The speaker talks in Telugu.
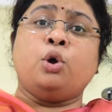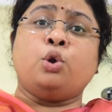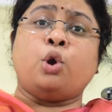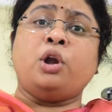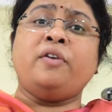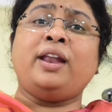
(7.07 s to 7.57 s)

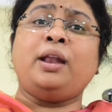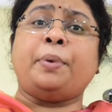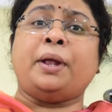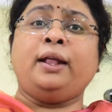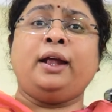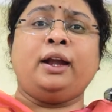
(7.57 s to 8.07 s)
రెండు వేల
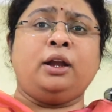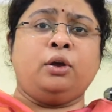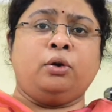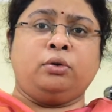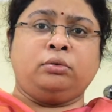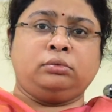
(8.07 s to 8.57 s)
పదిహేడులో
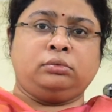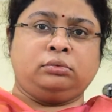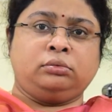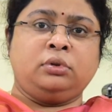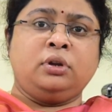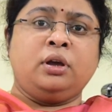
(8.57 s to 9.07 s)

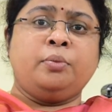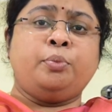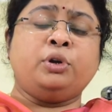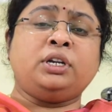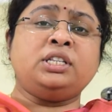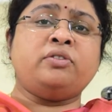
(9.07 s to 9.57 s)

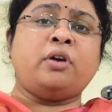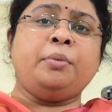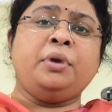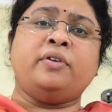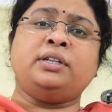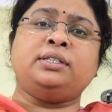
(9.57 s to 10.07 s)
పుట్టస్వామి
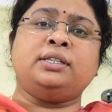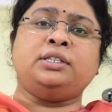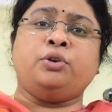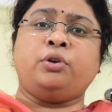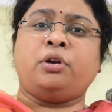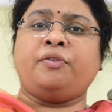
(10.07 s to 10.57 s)
వర్సెస్
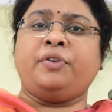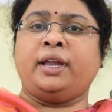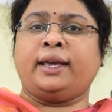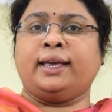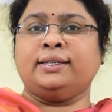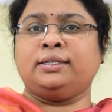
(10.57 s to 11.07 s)
యూనియన్ ఆఫ్ ఇండియా
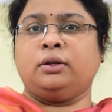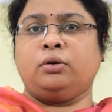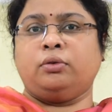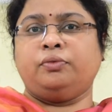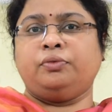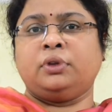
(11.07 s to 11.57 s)
కేసులో
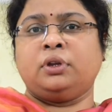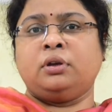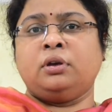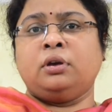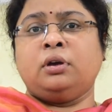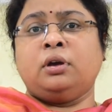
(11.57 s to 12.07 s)

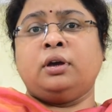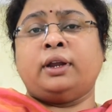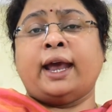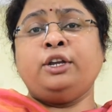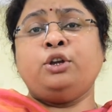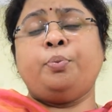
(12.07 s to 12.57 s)

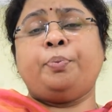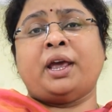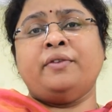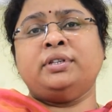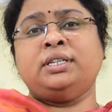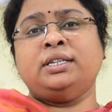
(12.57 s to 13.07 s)
రైట్ టు
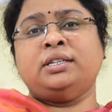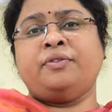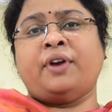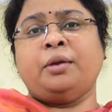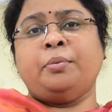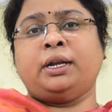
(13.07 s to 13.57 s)
ప్రైవసీ ఈజ్ ఎ
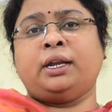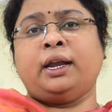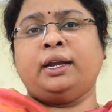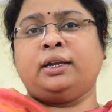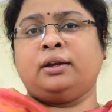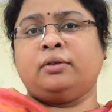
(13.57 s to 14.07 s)
ఫండమెంటల్
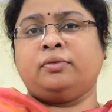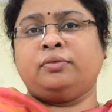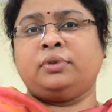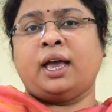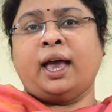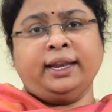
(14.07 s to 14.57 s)
రైట్
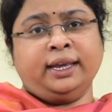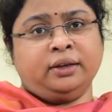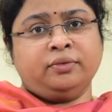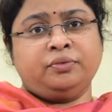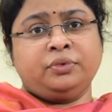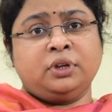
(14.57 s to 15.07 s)
అని
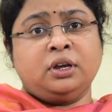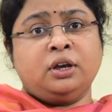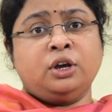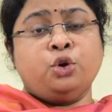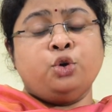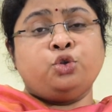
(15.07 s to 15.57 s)

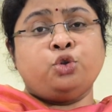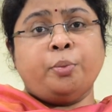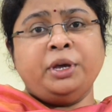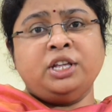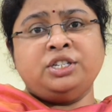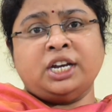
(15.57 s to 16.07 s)

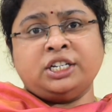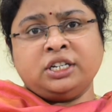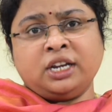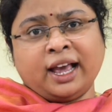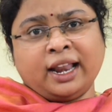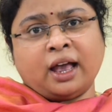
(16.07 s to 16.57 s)
తొమ్మిది
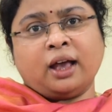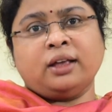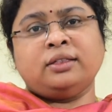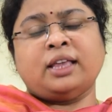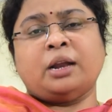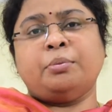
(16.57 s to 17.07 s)
జడ్జిలు గల
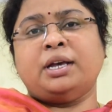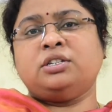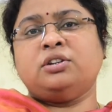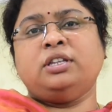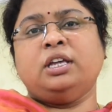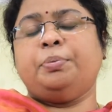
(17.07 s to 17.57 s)

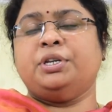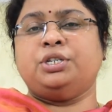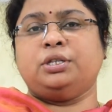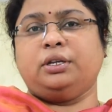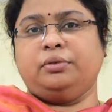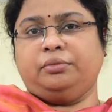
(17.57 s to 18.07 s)
ధర్మాసనం
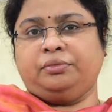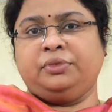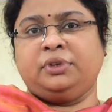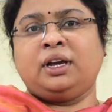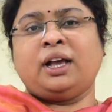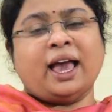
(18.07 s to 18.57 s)
తీర్పిచ్చింది
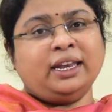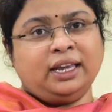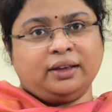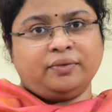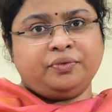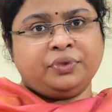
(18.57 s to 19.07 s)
కానీ
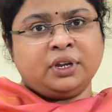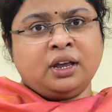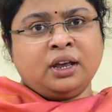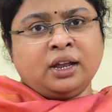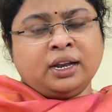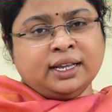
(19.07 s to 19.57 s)

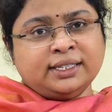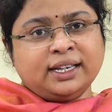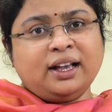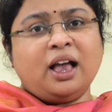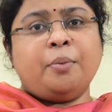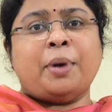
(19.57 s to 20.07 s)

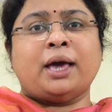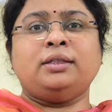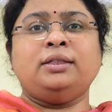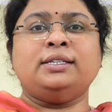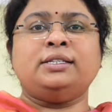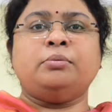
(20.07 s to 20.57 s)
నిజంగా
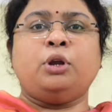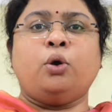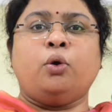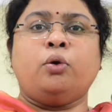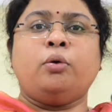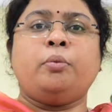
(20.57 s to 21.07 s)
భారతదేశంలో
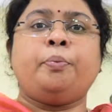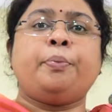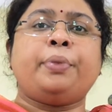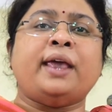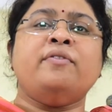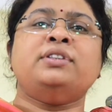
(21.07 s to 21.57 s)

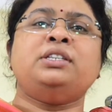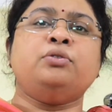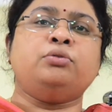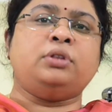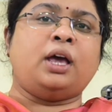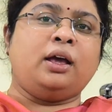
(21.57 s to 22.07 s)
ప్రైవసీ
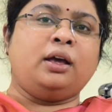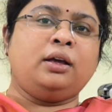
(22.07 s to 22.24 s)
ఉందా